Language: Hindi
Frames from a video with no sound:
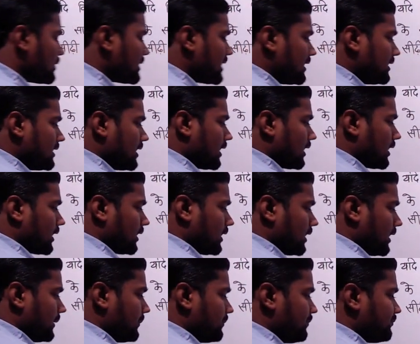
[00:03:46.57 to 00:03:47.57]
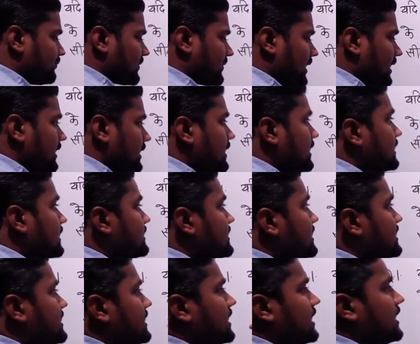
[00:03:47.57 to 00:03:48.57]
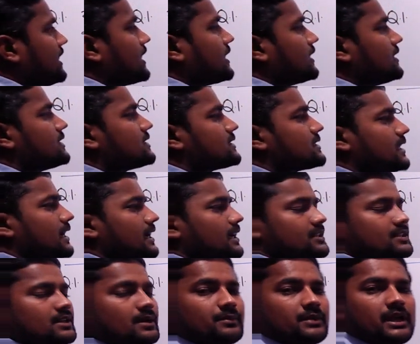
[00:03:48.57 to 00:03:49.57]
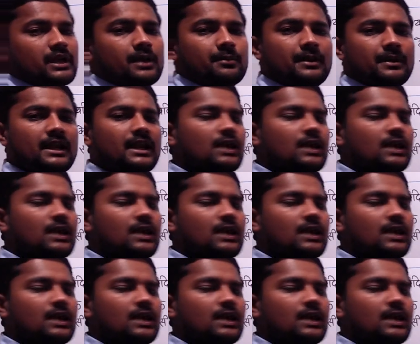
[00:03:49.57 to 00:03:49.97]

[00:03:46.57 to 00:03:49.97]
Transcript: क्या ध्यान रखना है जैसे कि ये इस तरह से हमने एक पहला